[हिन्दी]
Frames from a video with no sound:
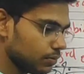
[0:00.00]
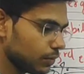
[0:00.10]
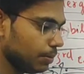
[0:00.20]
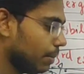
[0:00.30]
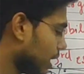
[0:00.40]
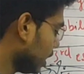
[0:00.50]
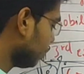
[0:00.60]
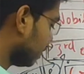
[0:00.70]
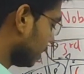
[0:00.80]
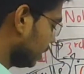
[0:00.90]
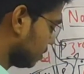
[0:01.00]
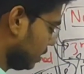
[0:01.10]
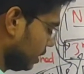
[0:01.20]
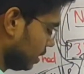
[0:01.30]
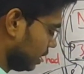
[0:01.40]
महंगाई बढ़ रही है
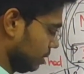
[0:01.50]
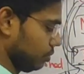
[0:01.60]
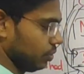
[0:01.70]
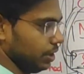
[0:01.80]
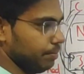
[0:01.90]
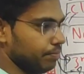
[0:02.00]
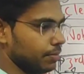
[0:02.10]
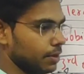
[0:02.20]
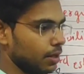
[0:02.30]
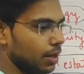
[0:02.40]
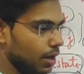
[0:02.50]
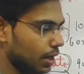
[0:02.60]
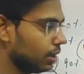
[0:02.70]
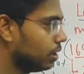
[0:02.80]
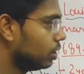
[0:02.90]
इसलिए गरीब हो गए है
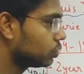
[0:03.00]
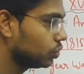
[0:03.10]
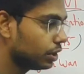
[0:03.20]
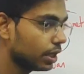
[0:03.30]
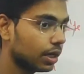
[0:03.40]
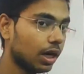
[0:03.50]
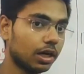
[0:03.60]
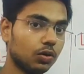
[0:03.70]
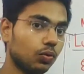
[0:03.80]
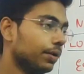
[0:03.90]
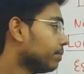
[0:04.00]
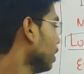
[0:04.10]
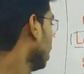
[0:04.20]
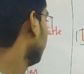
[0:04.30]
ना तो ये कारण हुए अब